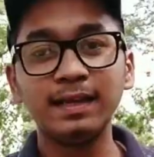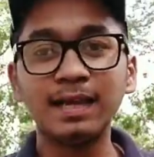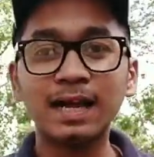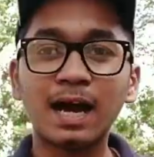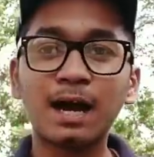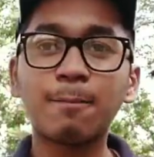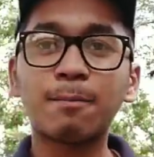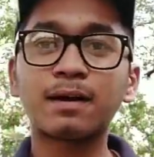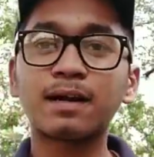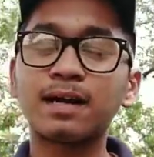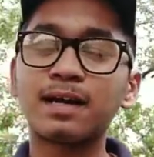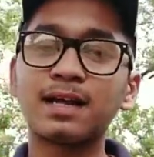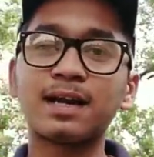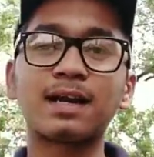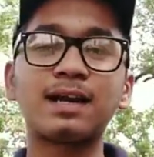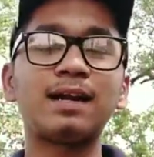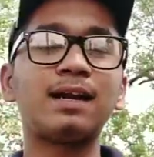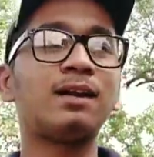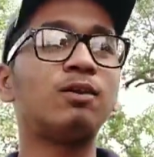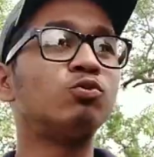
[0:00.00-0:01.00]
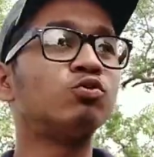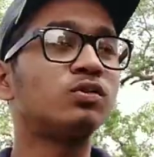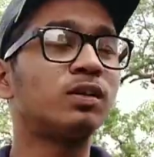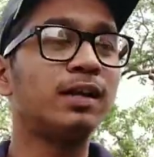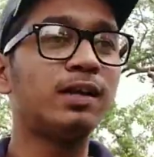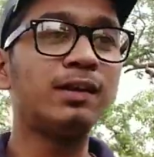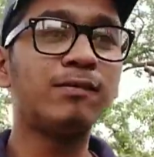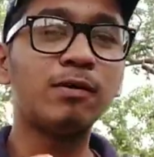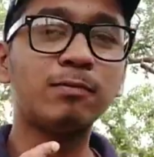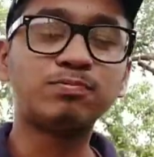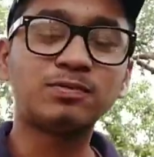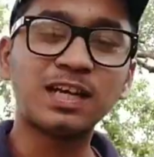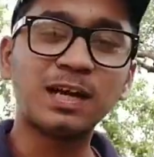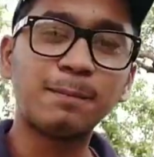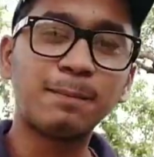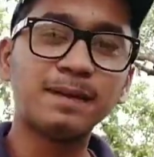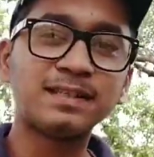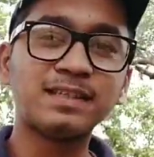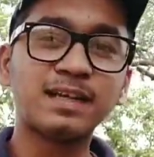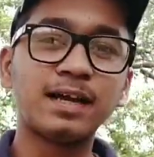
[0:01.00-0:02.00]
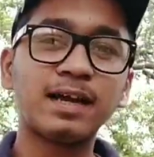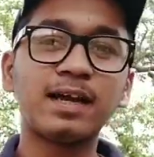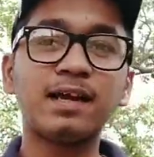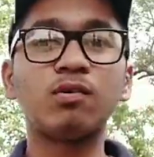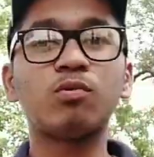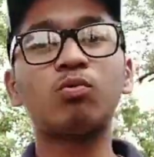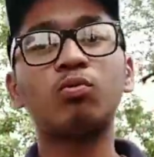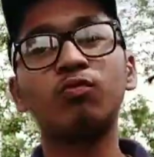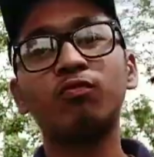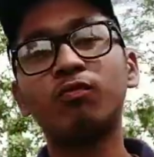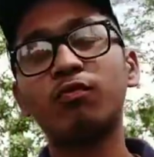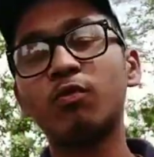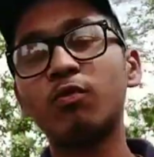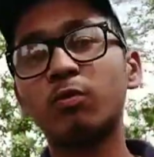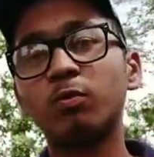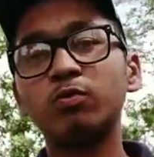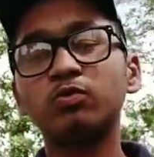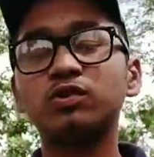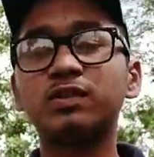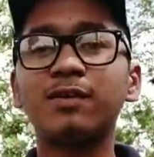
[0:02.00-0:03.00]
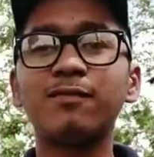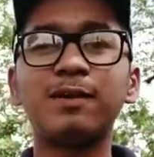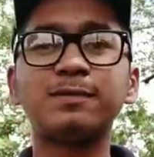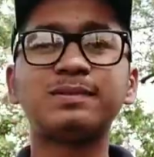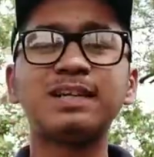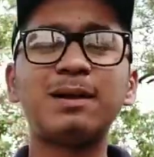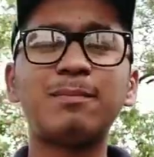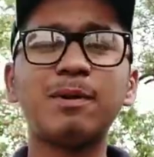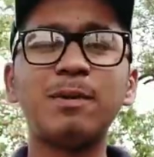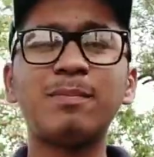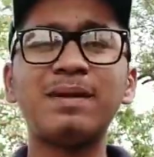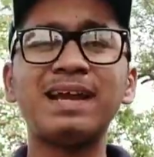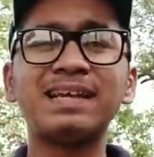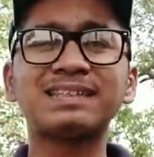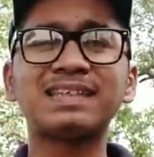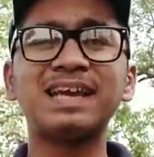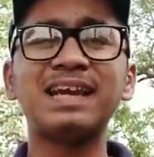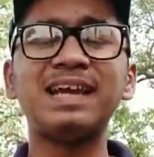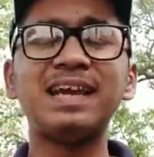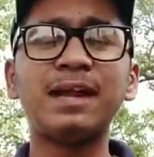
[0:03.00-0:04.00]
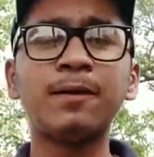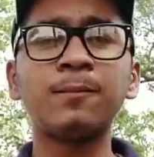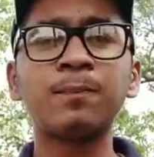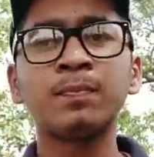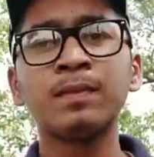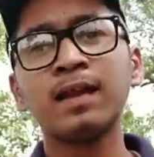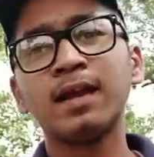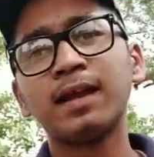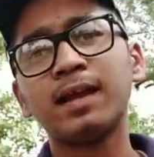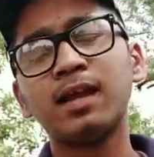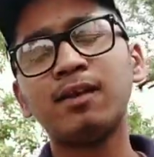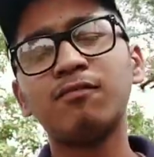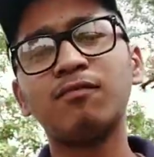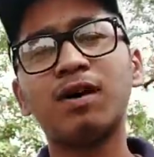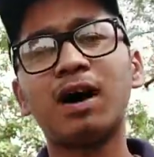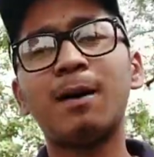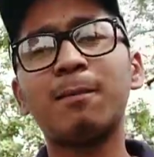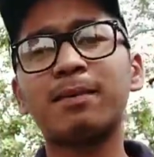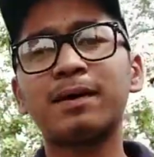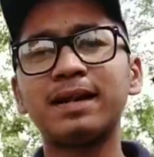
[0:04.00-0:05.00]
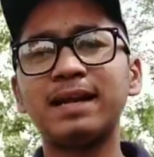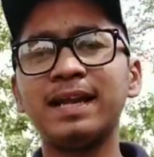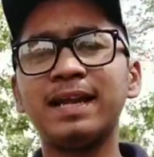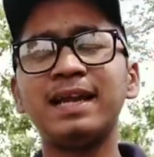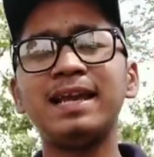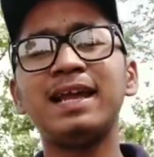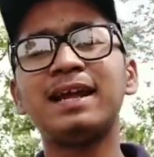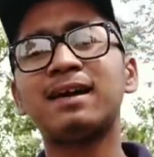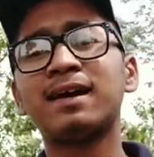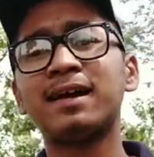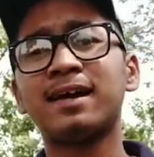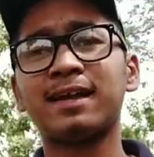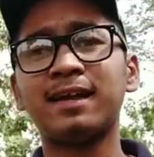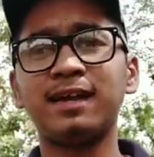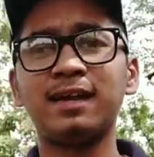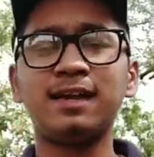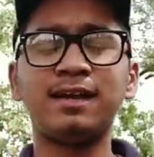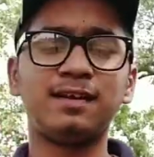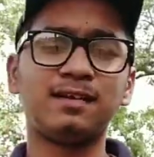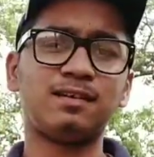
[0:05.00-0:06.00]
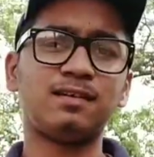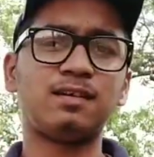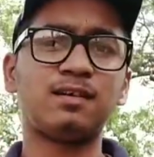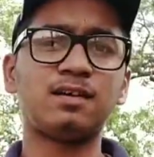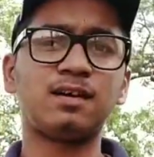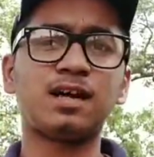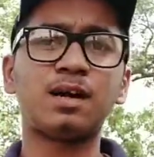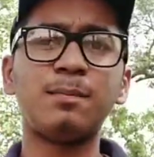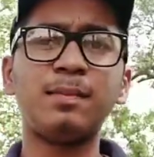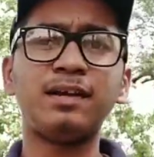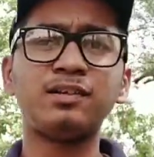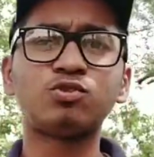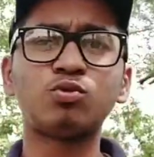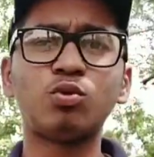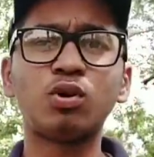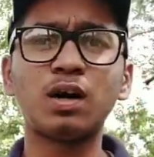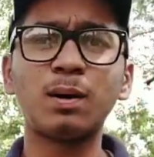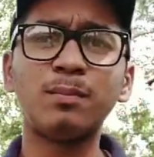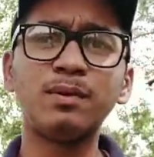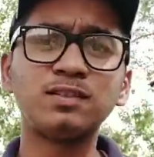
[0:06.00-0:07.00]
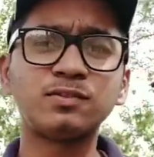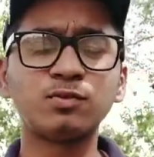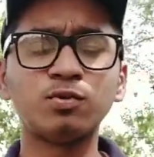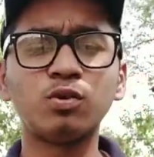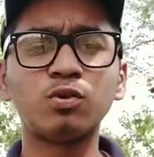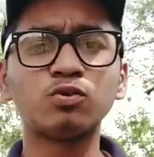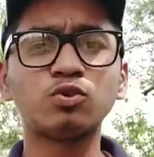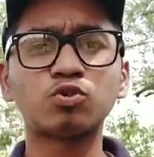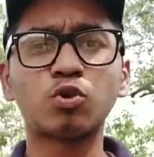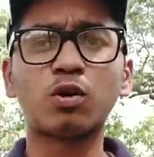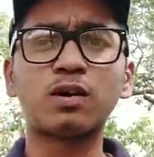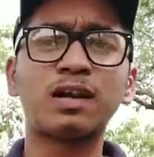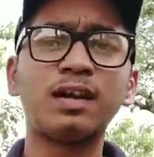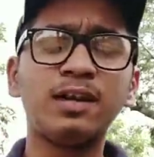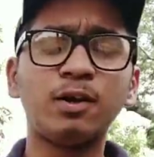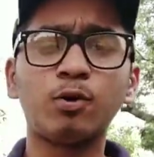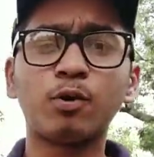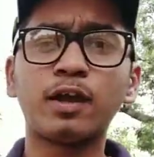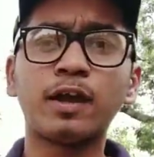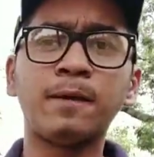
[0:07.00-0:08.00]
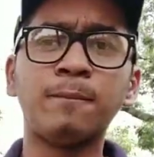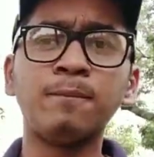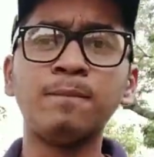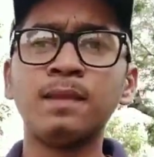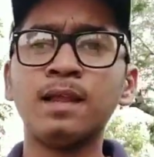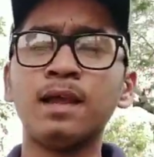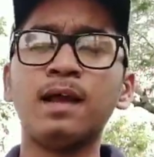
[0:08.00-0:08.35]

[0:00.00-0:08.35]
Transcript: यहाँ पर अगर उनकी वेबसाइट पे जाएँ वो उनकी वेबसाइट पे भी ऐसा ही है कि वहाँ पर यही लिखा है कि कमिंग सूंग कमिंग सूंग शॉर्टली ओके